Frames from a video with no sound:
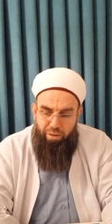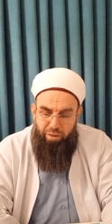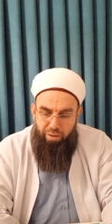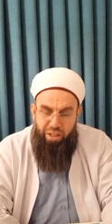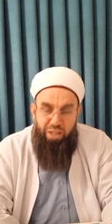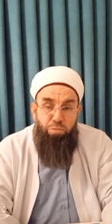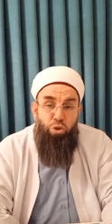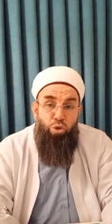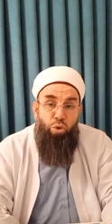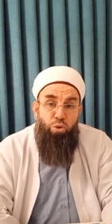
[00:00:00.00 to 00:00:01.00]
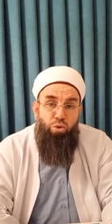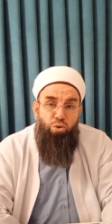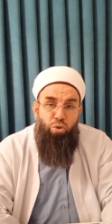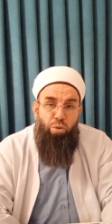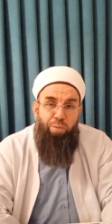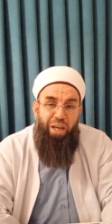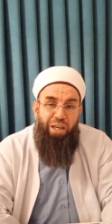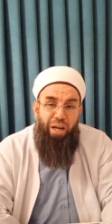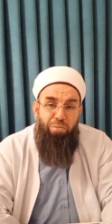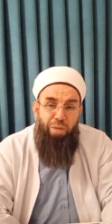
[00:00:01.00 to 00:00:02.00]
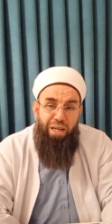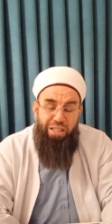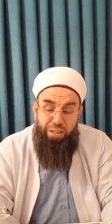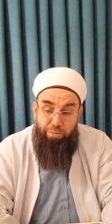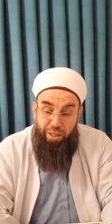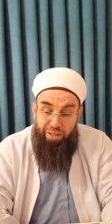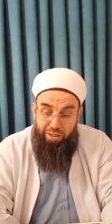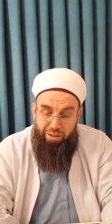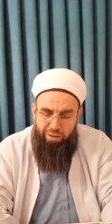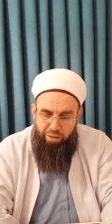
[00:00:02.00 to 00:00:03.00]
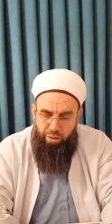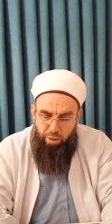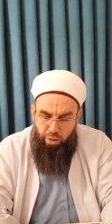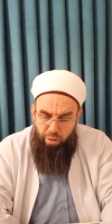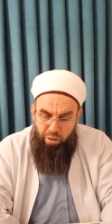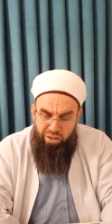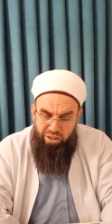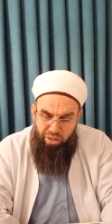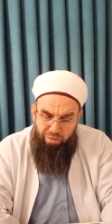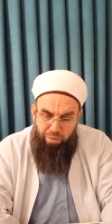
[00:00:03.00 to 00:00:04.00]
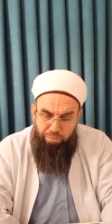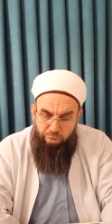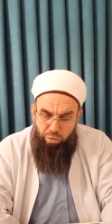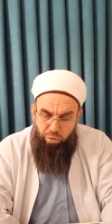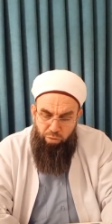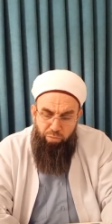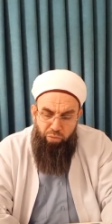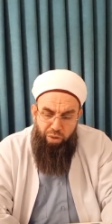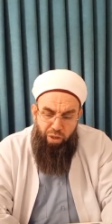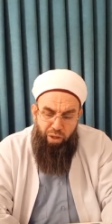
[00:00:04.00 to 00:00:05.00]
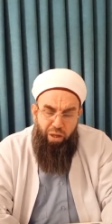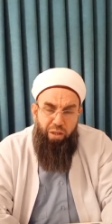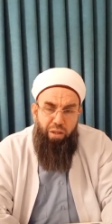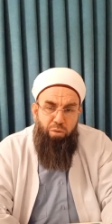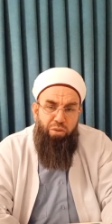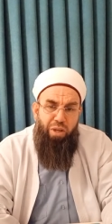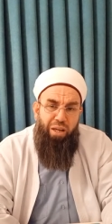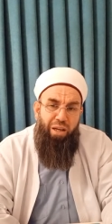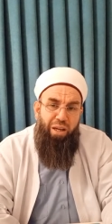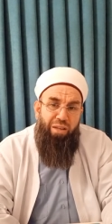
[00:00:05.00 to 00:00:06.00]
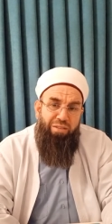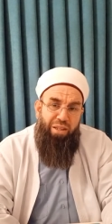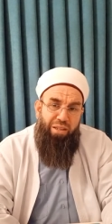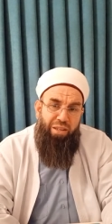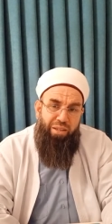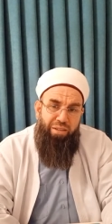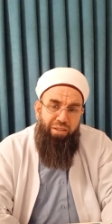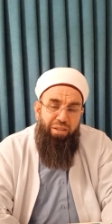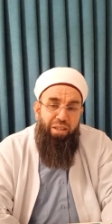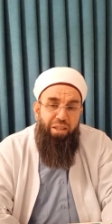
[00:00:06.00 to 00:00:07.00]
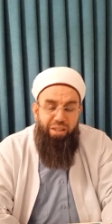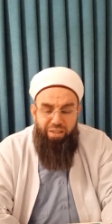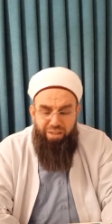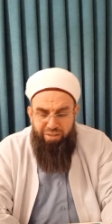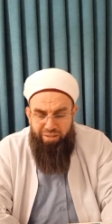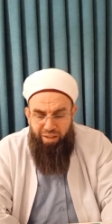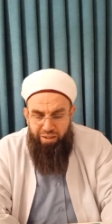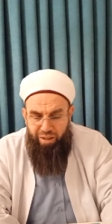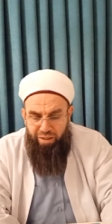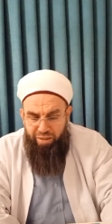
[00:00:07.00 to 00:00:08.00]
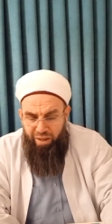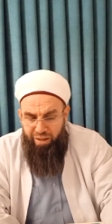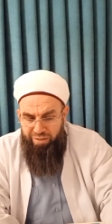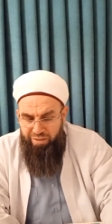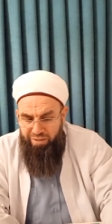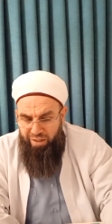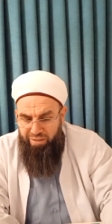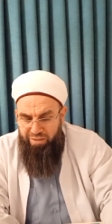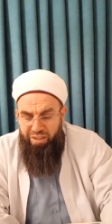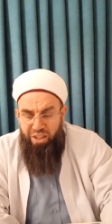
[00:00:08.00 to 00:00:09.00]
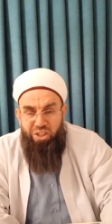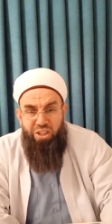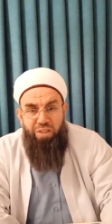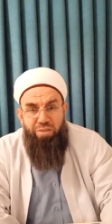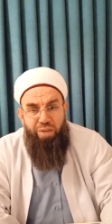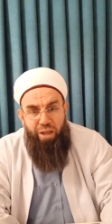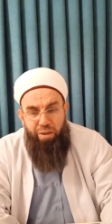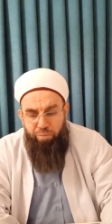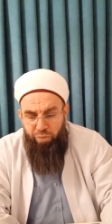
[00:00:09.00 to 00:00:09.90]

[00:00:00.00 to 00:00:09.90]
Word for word: 74. soru peygamber kime denir? Cevap veriyorum. Allahu Teala Hazretlerinin insanlar arasından seçtiği ve